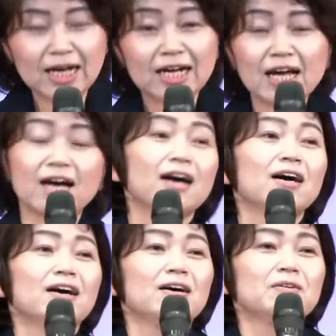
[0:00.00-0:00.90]
ら
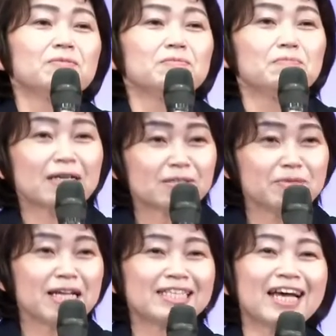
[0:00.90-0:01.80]
まず
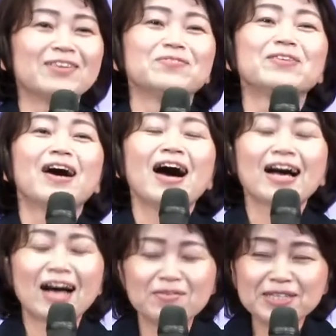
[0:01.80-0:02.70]
皆さん
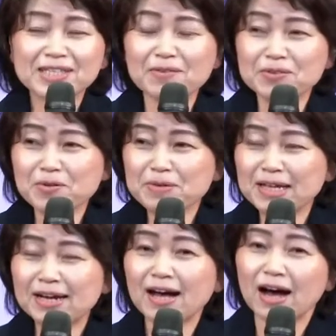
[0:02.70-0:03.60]
神様の
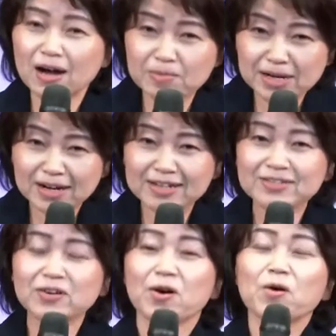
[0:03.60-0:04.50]
皆が崇められ
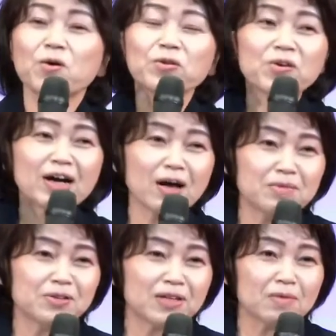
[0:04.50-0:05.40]
るよう、この
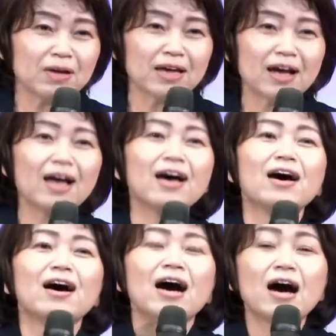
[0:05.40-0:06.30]
神の名前が
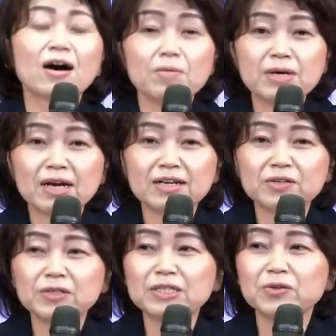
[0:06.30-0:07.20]
崇められる
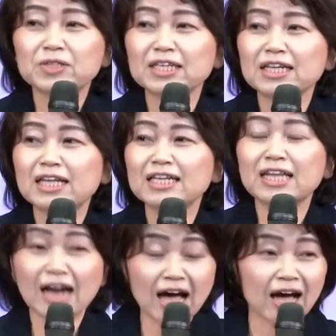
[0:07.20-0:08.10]
ように祈っていただい
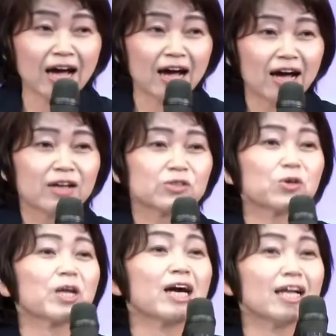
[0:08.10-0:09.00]
たら
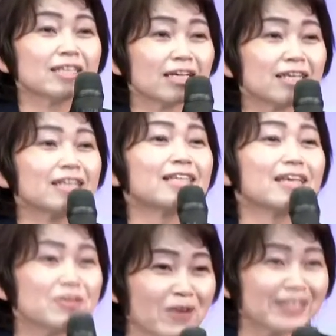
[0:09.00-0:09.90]
それがなされて
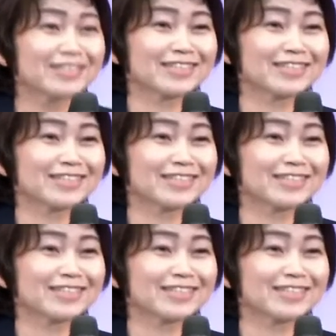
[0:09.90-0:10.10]
いきま